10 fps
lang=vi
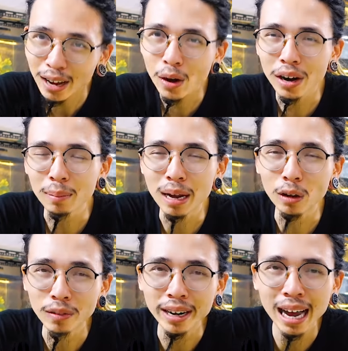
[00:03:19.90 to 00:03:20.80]
hay ho, đặc
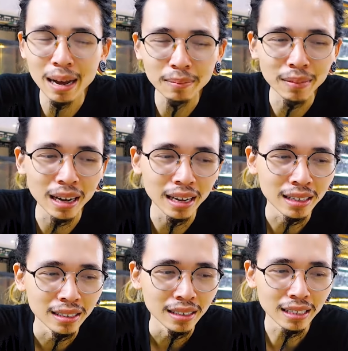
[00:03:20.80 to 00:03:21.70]
biệt của Việt Nam
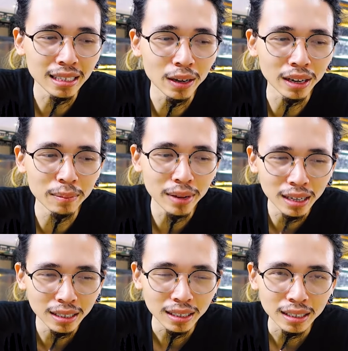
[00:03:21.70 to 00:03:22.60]
mà thực ra là rất nhiều anh em
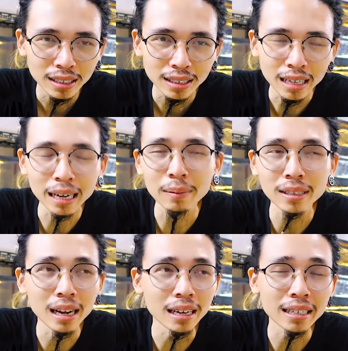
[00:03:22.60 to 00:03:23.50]
biết. Anh
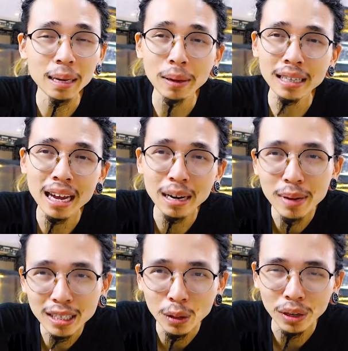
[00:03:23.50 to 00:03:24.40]
em xem cái tên
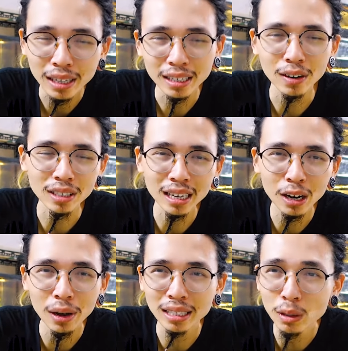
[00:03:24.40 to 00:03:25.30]
đã biết rồi. Nó
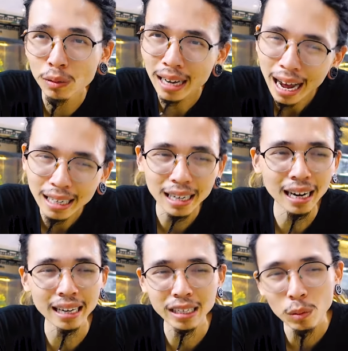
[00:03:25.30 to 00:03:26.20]
chính là loài rung cát
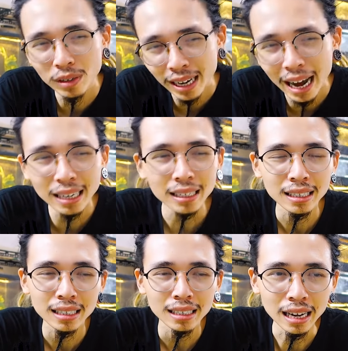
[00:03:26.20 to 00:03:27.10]
hay là nhông cát,
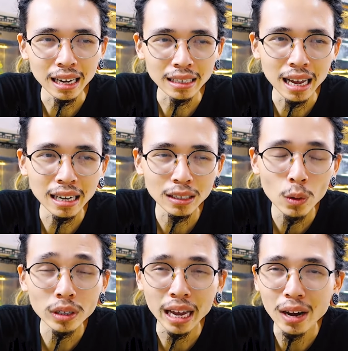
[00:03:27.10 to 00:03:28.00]
hay là
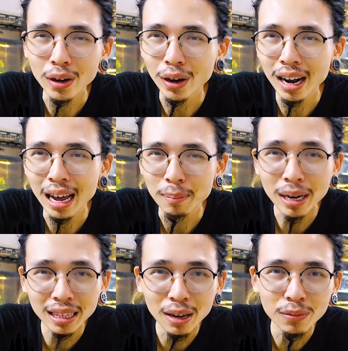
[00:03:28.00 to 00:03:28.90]
tên quốc tế của nó là
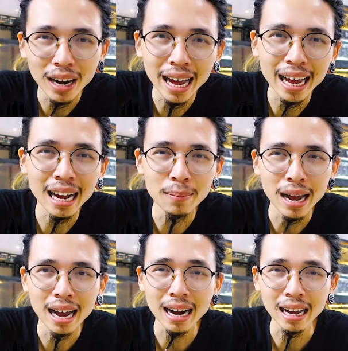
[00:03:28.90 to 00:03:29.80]
Butterfly
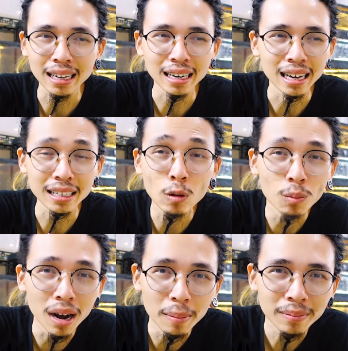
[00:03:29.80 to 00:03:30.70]
Agama, là
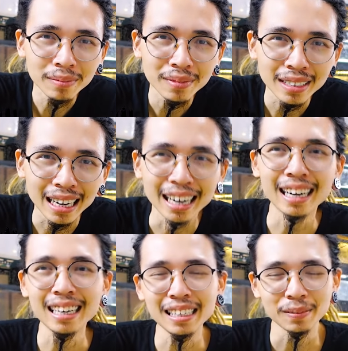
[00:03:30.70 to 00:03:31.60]
nhông bướm.
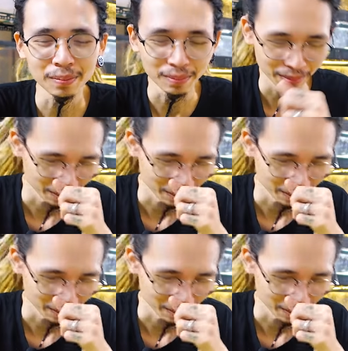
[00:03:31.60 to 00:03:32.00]
Đấy.